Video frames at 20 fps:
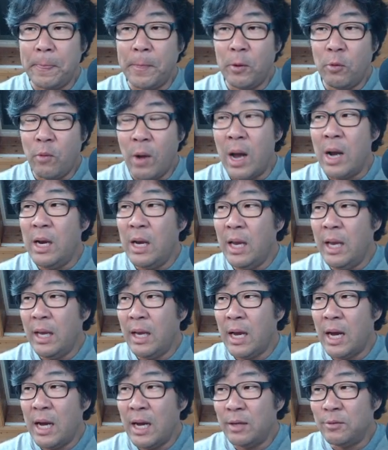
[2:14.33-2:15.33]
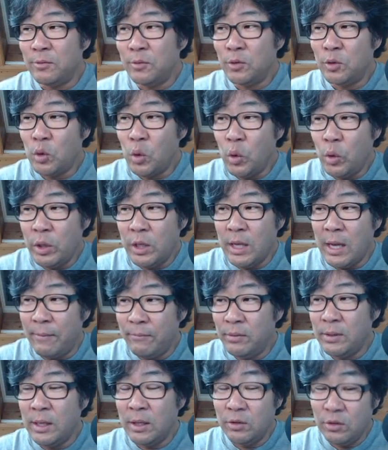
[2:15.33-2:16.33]
관리가 좋으냐
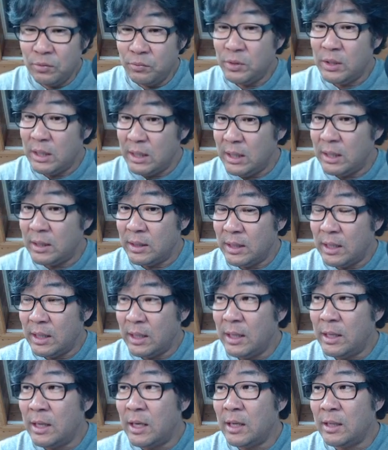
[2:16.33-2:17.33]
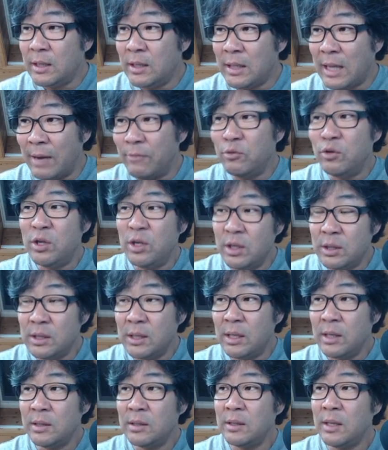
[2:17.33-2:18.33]
나쁘냐도 문제는 있는데, 옛날에는 나무
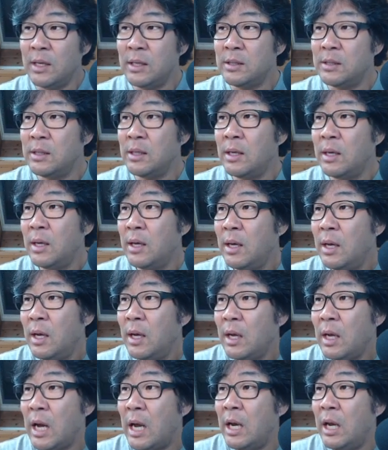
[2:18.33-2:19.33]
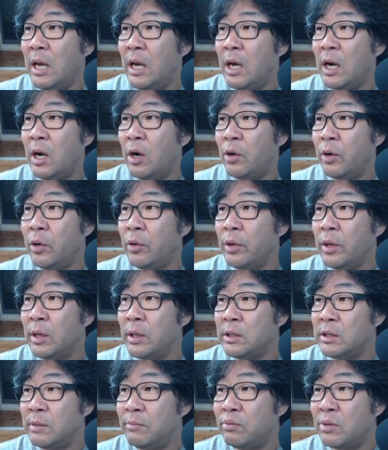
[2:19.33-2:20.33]
틀이었잖아요. 그게 이제 관리가 어려우니까
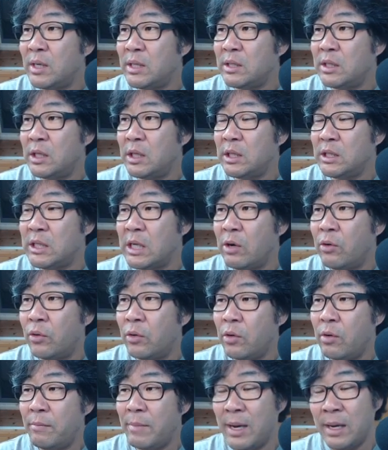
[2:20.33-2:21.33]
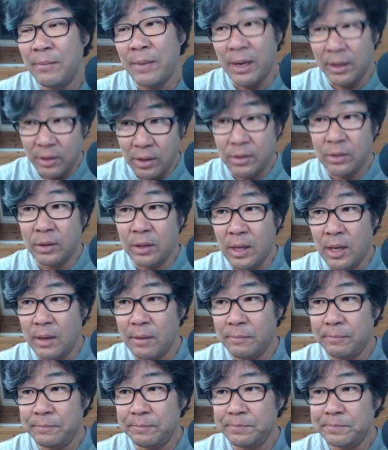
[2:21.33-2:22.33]
이제 플라스틱 창호로 많이
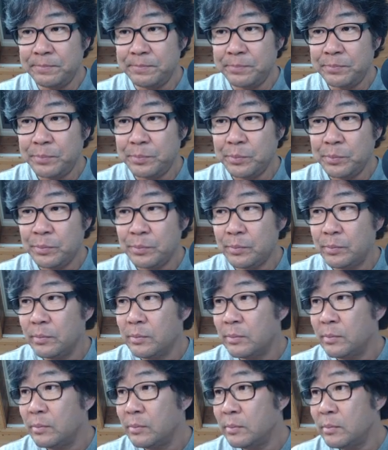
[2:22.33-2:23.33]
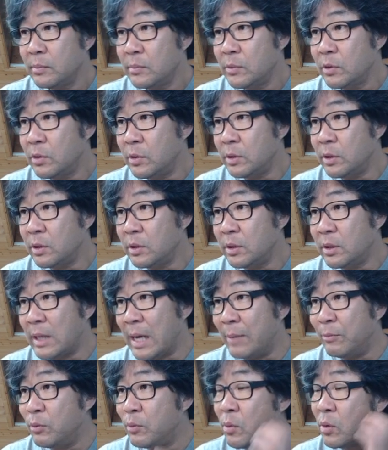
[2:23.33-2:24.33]
바뀌었는데, 어쨌든
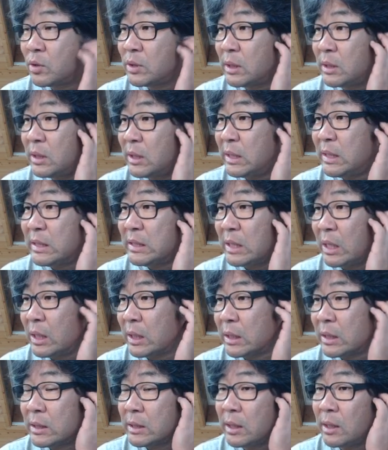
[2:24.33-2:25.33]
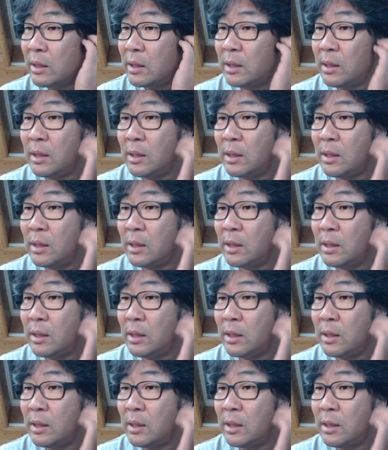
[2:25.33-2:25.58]
나무 목재 틀이죠. 그래서